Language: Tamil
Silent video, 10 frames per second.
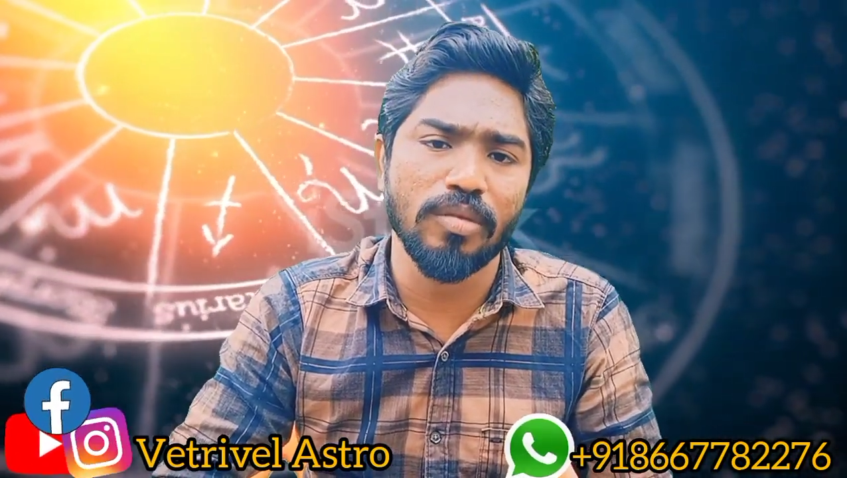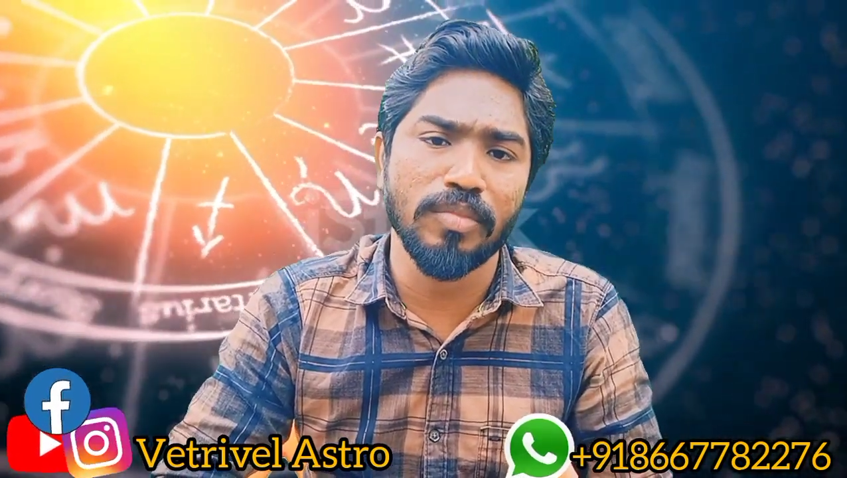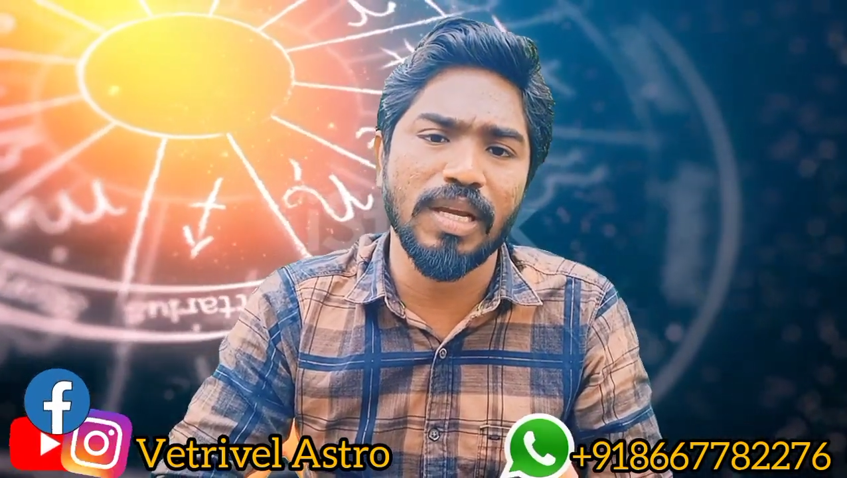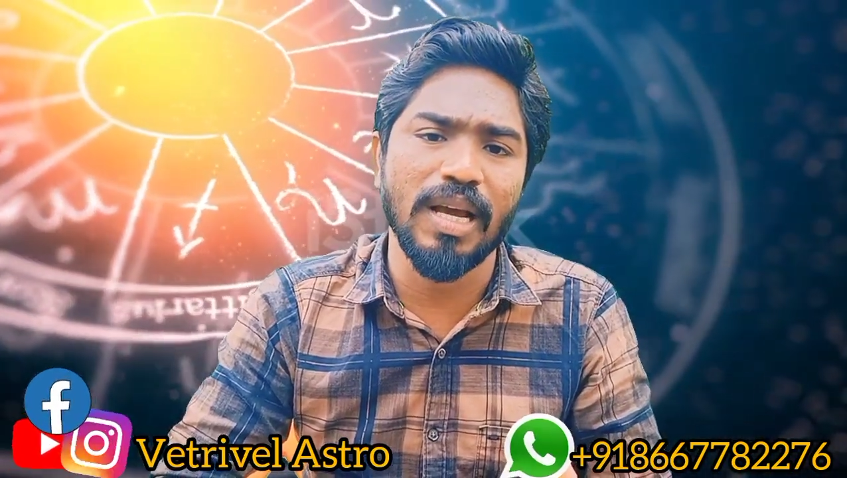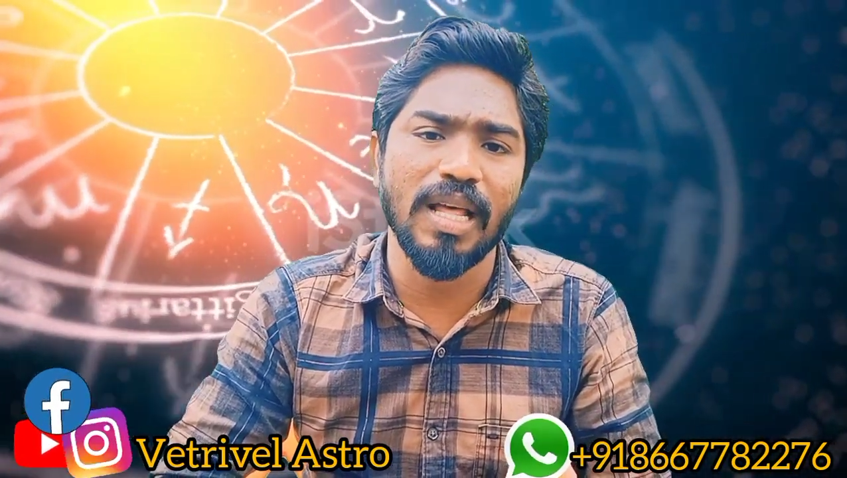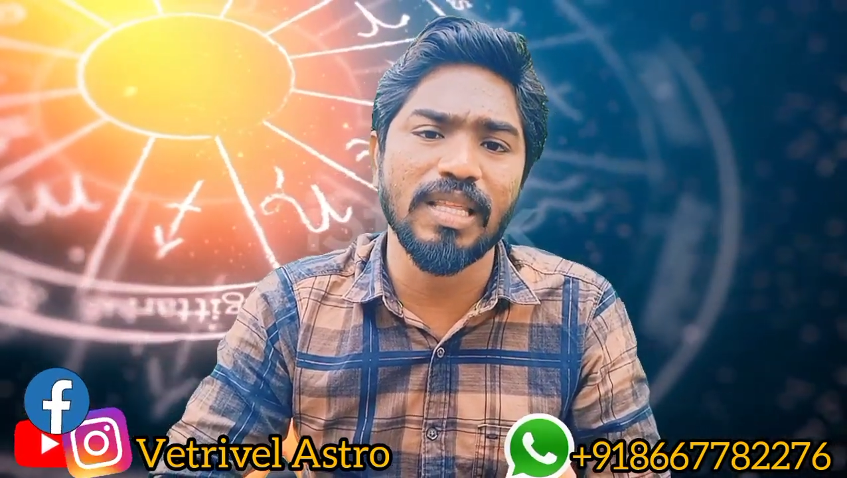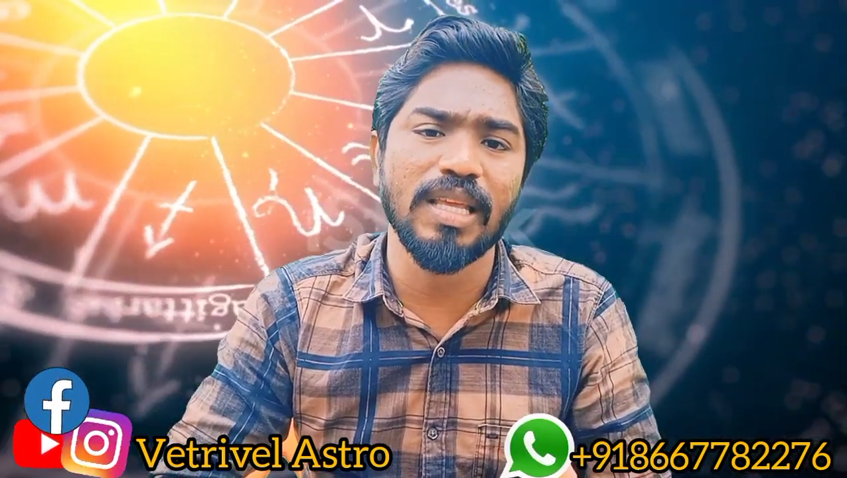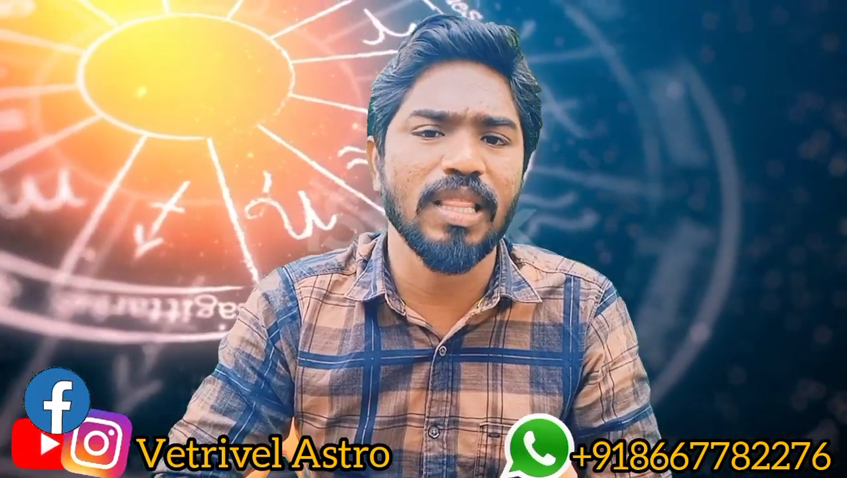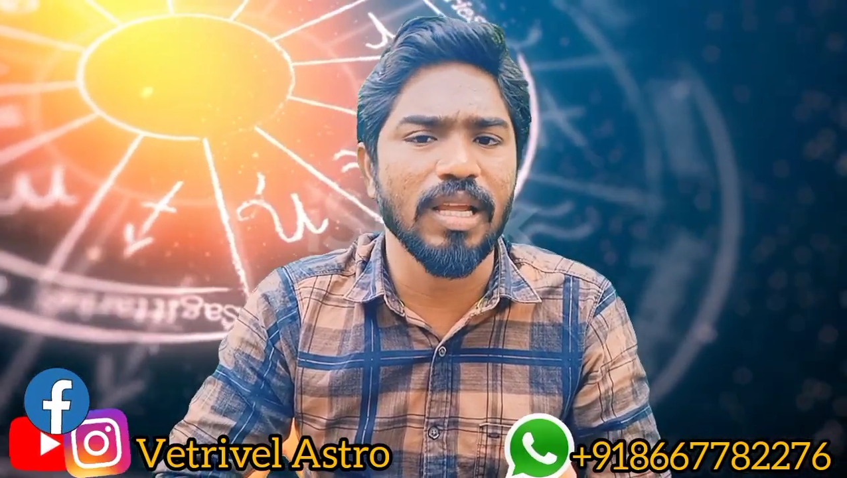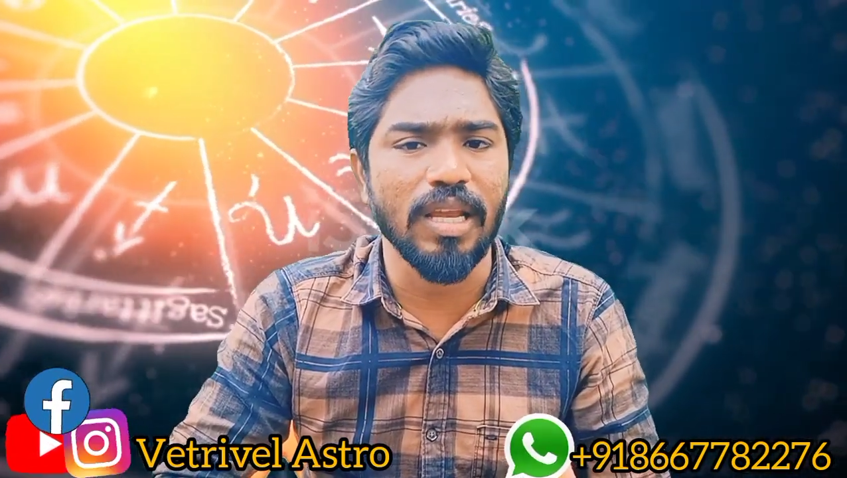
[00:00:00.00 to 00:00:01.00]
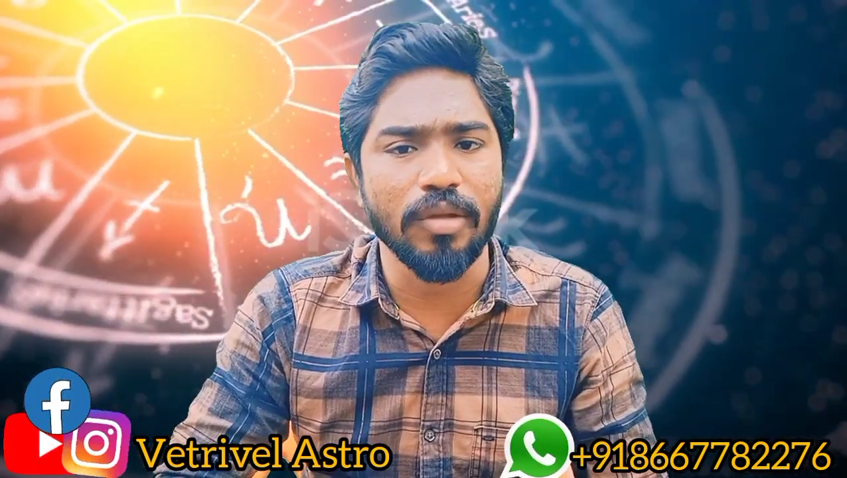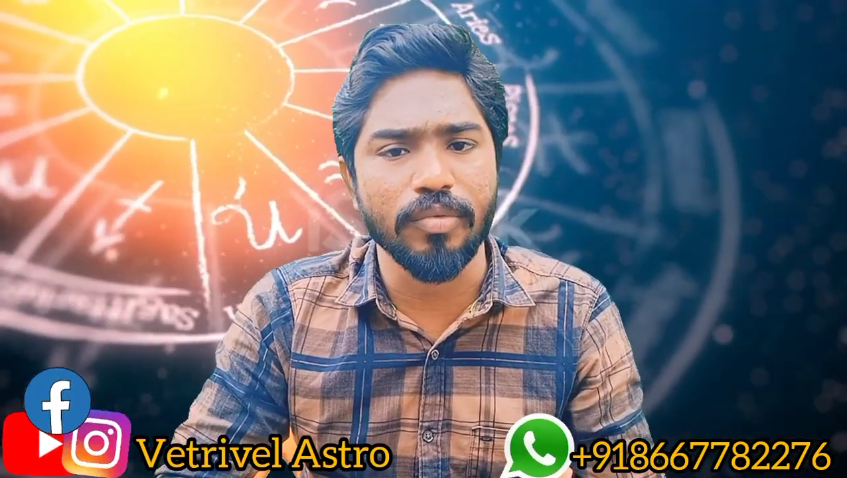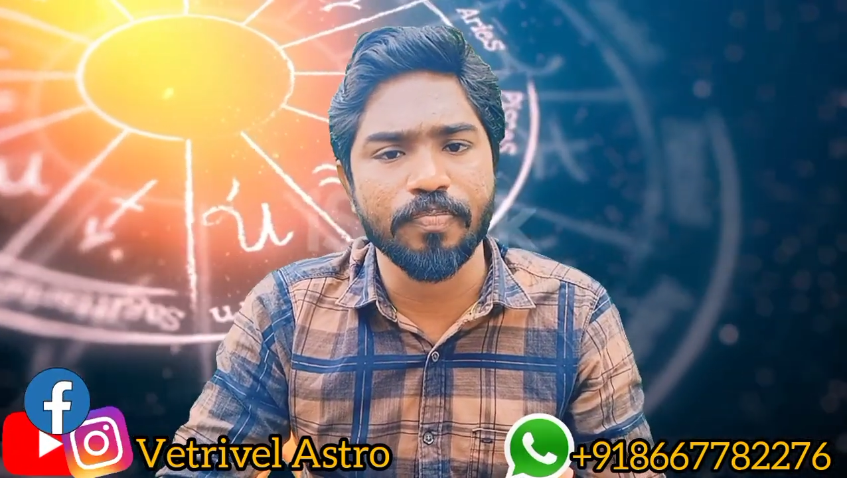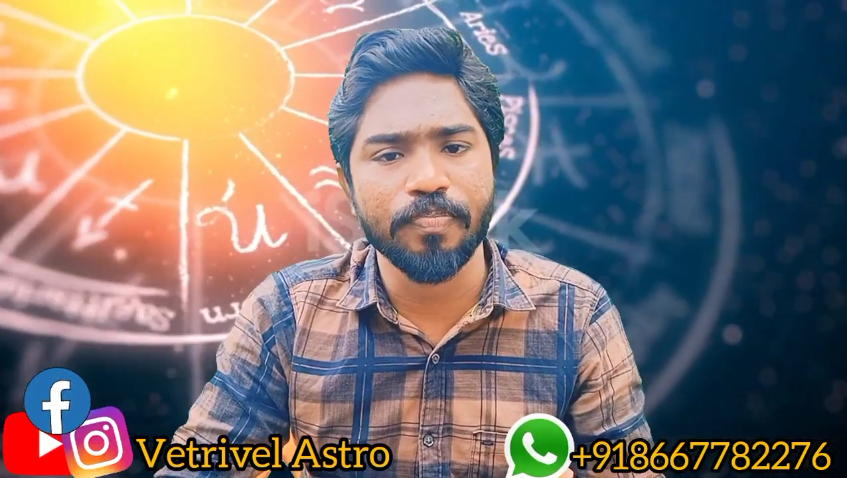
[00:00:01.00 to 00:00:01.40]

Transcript: அது மிக அதீத இணைவு